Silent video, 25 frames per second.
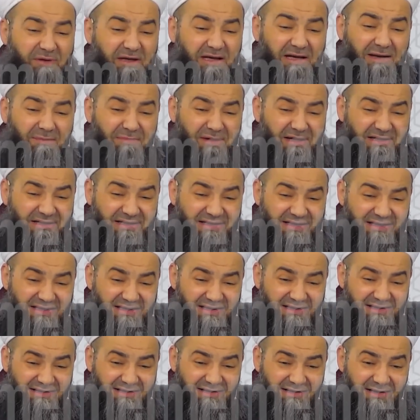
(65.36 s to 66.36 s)
değil
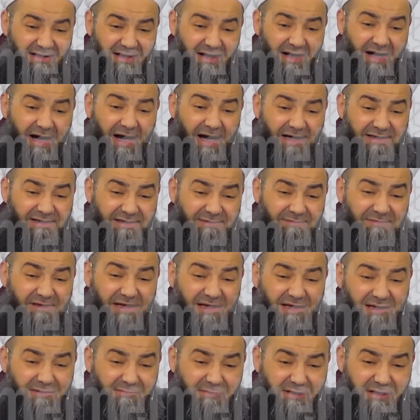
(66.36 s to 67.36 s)
miydik? Hakim
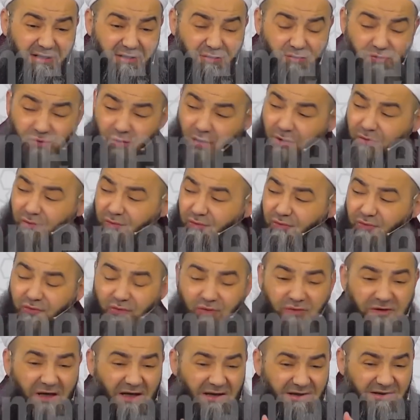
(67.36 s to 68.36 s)
değil miydik? Son
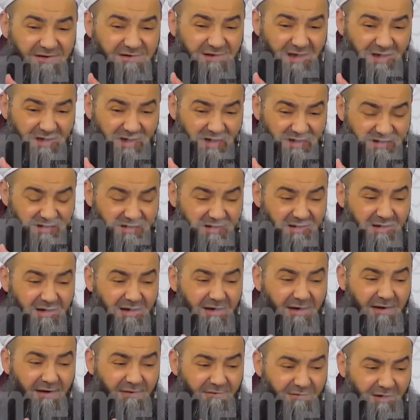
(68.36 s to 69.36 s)
150 senenin
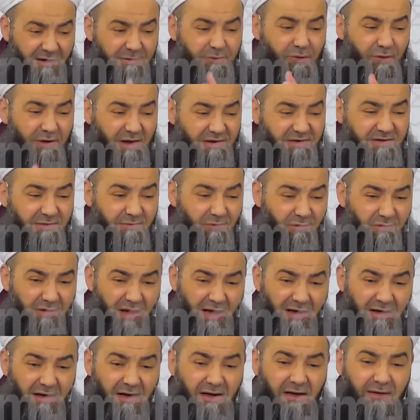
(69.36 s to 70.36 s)
faturası
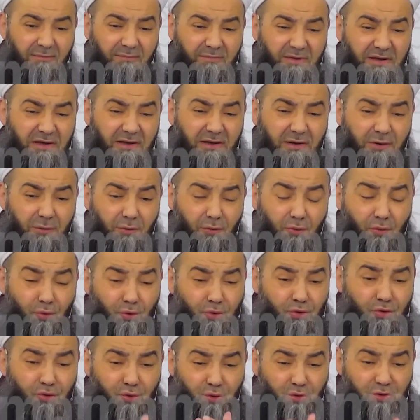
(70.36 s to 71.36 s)
bunlar.
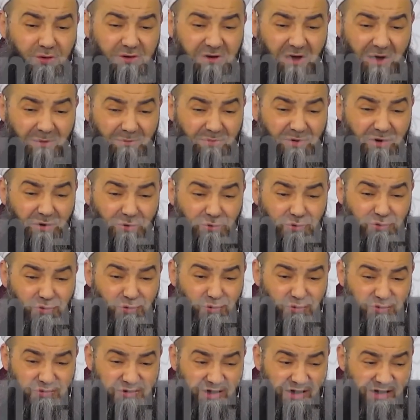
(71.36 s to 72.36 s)
1300 sene,
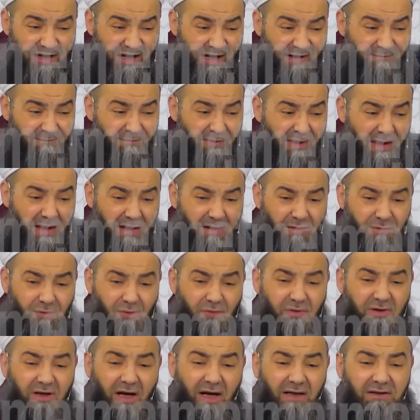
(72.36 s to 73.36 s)
1300 sene
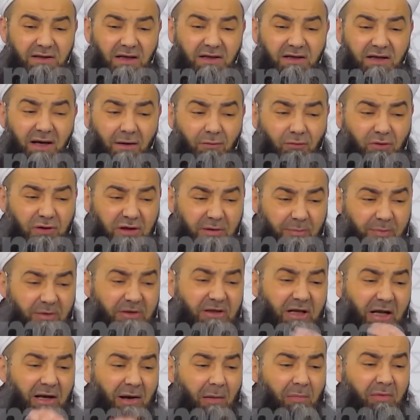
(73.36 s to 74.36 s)
dünyada gavur
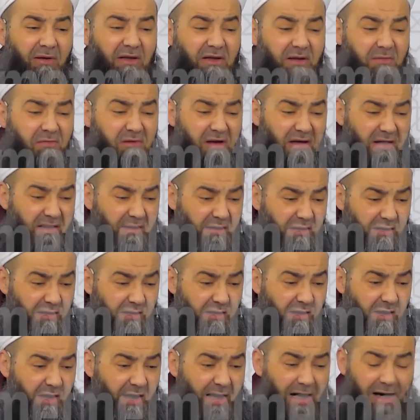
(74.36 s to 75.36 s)
kıpırdanabildi mi?
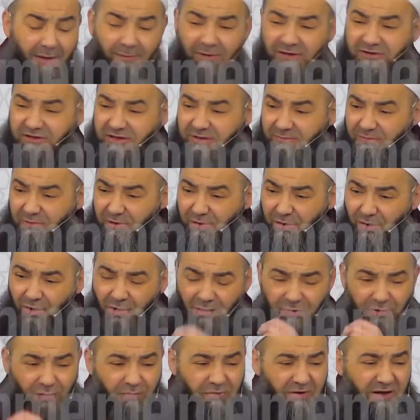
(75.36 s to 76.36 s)
Ama şimdi ne
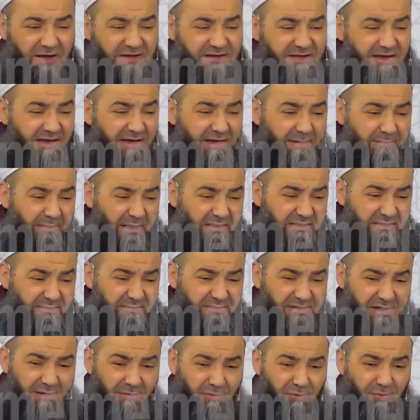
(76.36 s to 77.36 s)
oldu bu rezillik
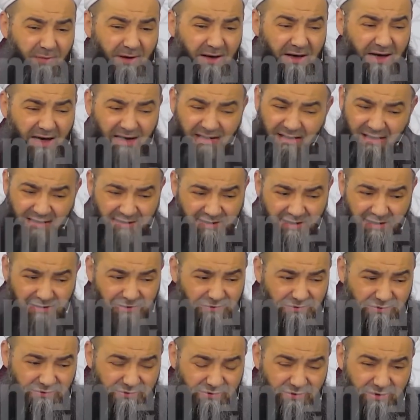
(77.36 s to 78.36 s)
başımıza bu belalar
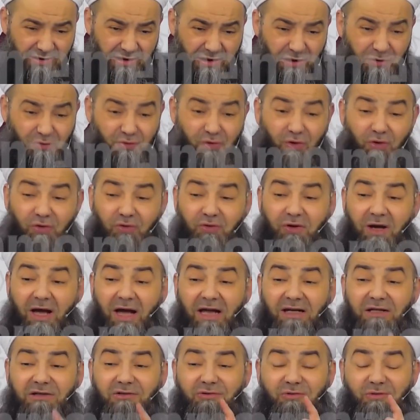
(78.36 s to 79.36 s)
geliyor. Çünkü
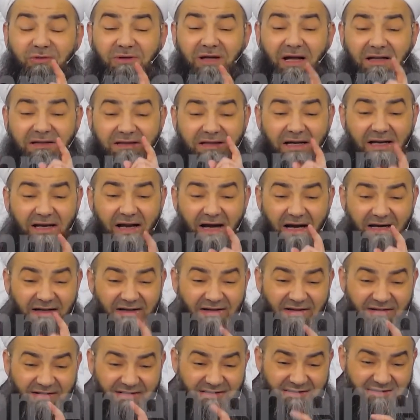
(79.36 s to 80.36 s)
eli sünnetten
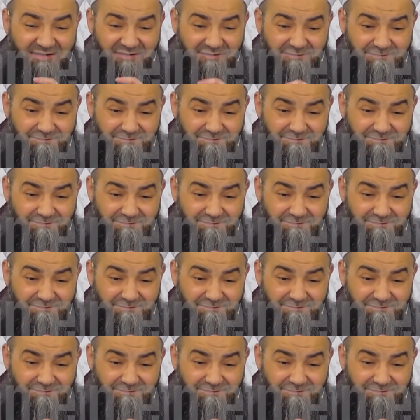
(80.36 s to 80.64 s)
ayrıldık.